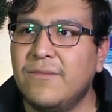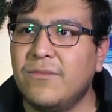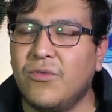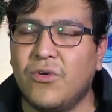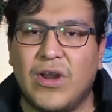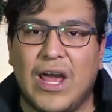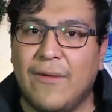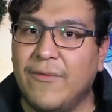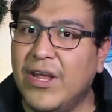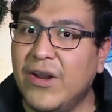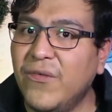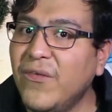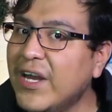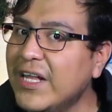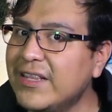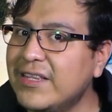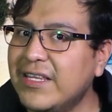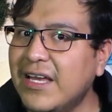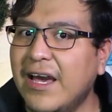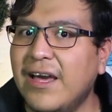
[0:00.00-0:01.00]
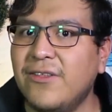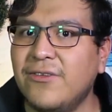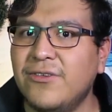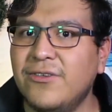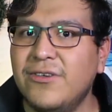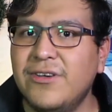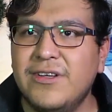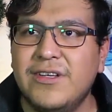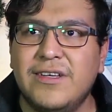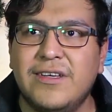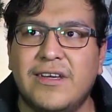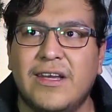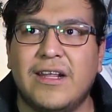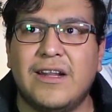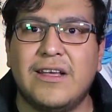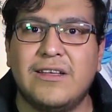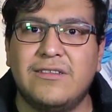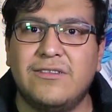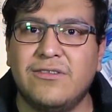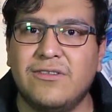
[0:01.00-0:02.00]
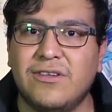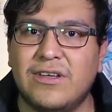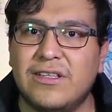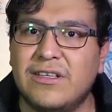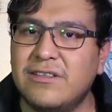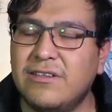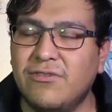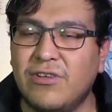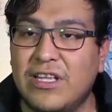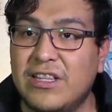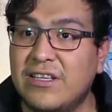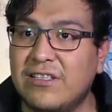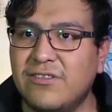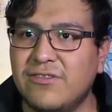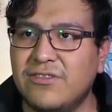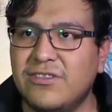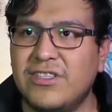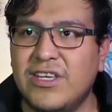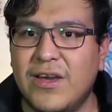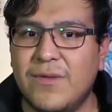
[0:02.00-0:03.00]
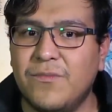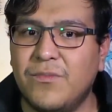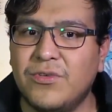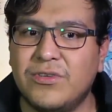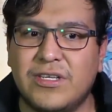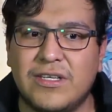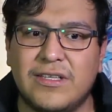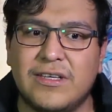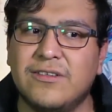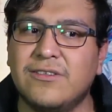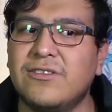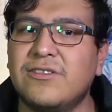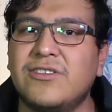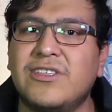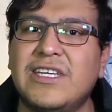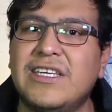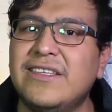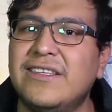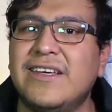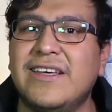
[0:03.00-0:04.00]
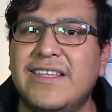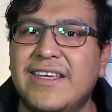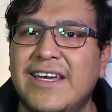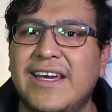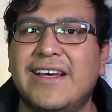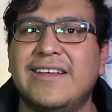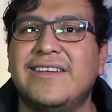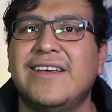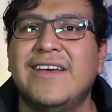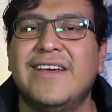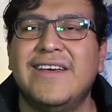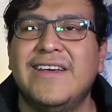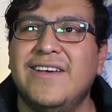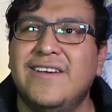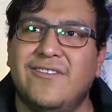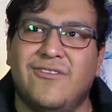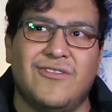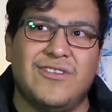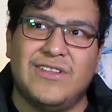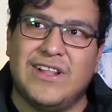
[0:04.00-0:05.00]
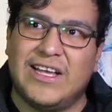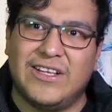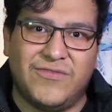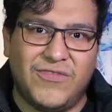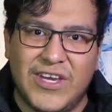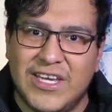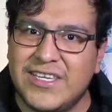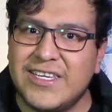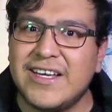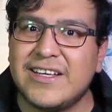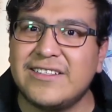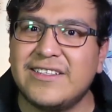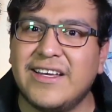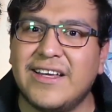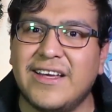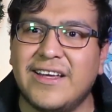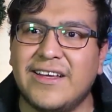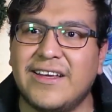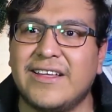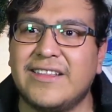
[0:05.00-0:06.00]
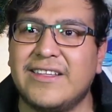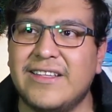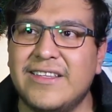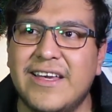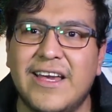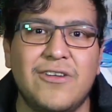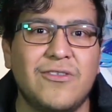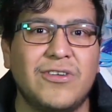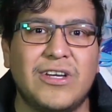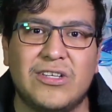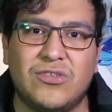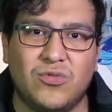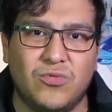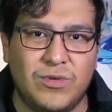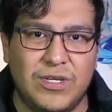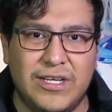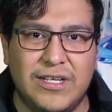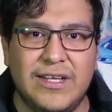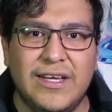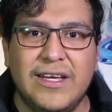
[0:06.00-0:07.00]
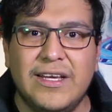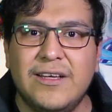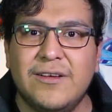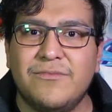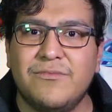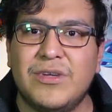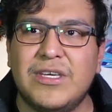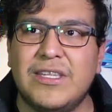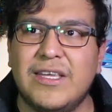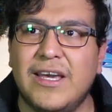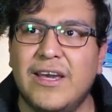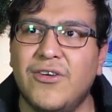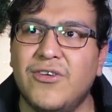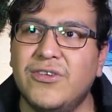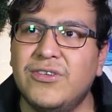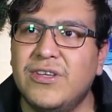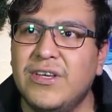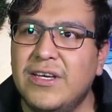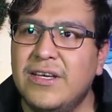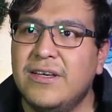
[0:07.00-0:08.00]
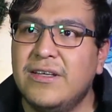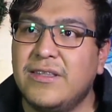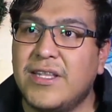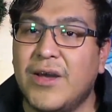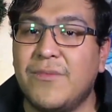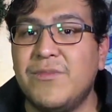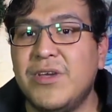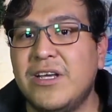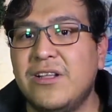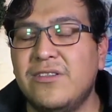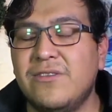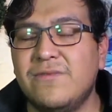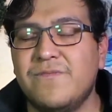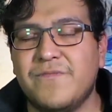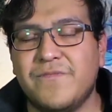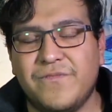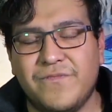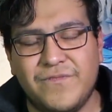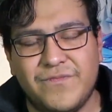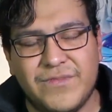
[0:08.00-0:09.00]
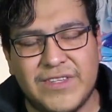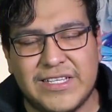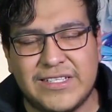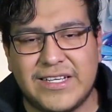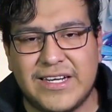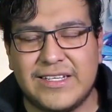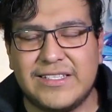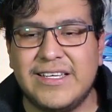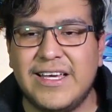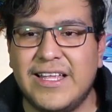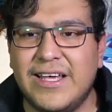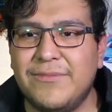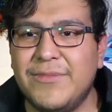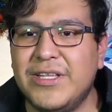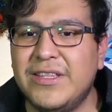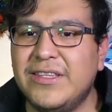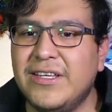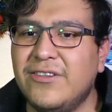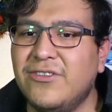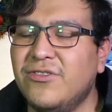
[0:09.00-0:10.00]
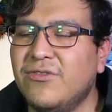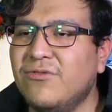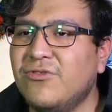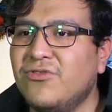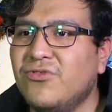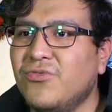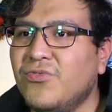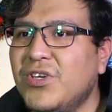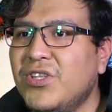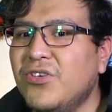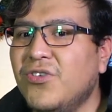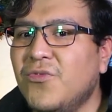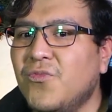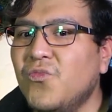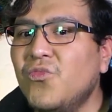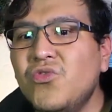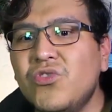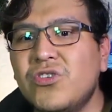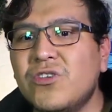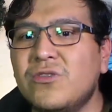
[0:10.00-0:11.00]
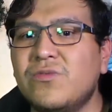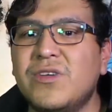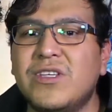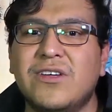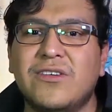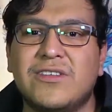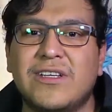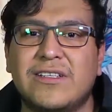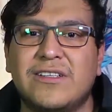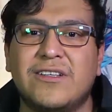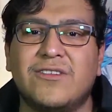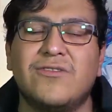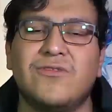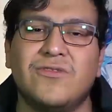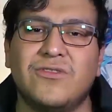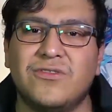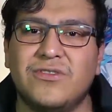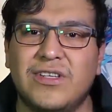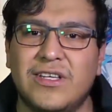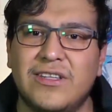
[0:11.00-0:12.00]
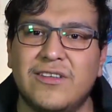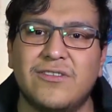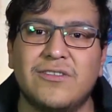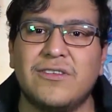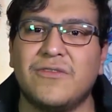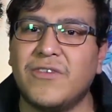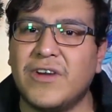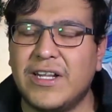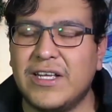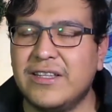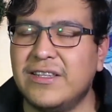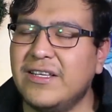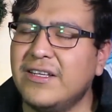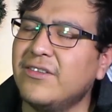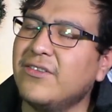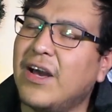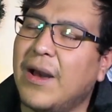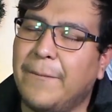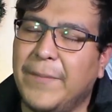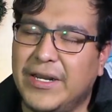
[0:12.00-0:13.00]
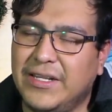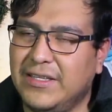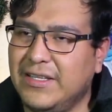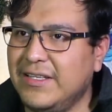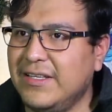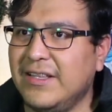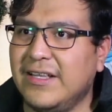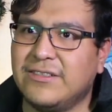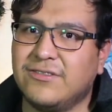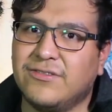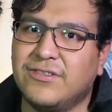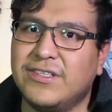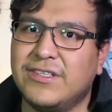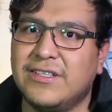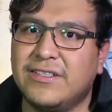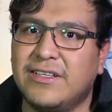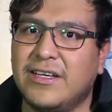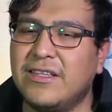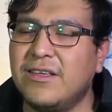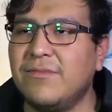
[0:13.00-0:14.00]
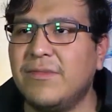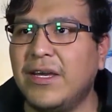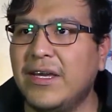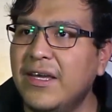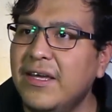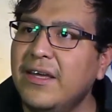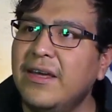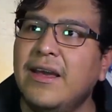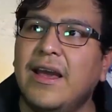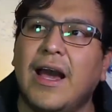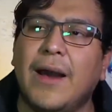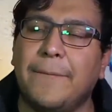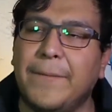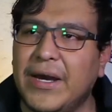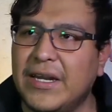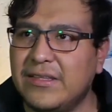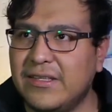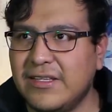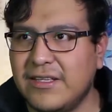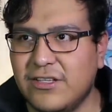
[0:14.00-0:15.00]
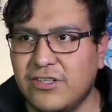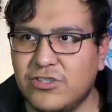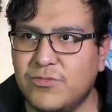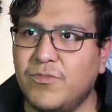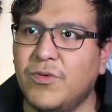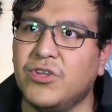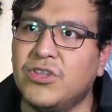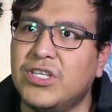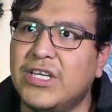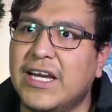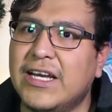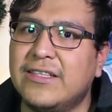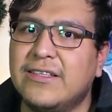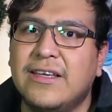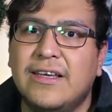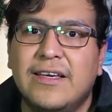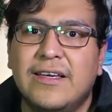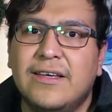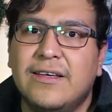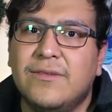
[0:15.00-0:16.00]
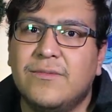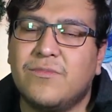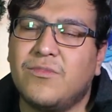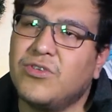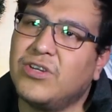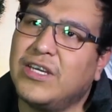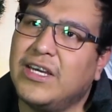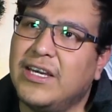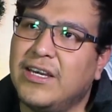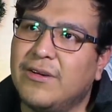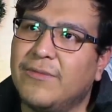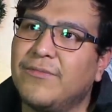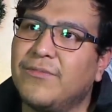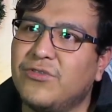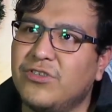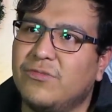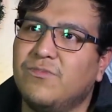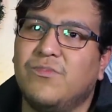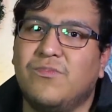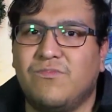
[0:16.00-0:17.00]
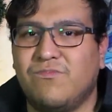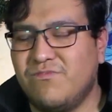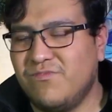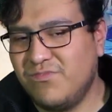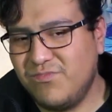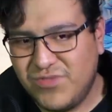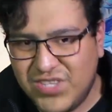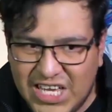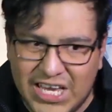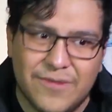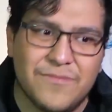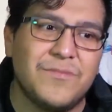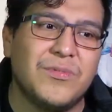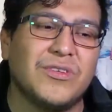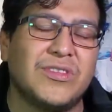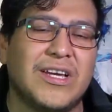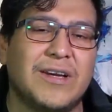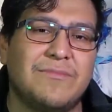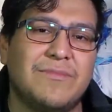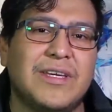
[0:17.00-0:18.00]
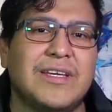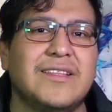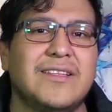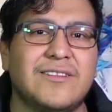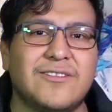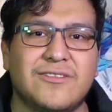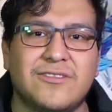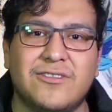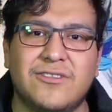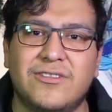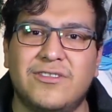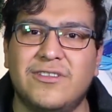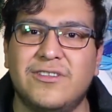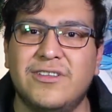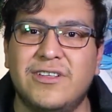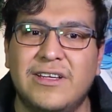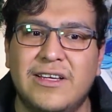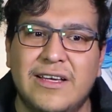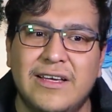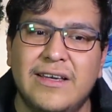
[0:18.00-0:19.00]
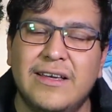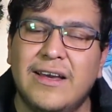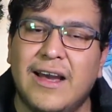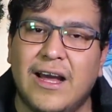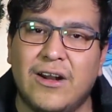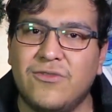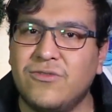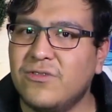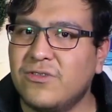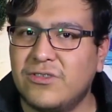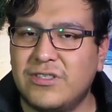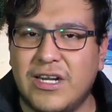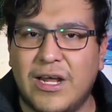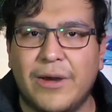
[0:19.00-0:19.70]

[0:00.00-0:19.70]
por haber faltado en, esto, en, eso, en esos tiempos, en esos 15 días, o en las fechas de que tenía yo que subir videos. También Desgraciadamente no hemos subido muchos videos así con contenido diferente, aparte de las noticias anime, aparte de los podcasts, porque pues tiempo también de nosotros. Algunos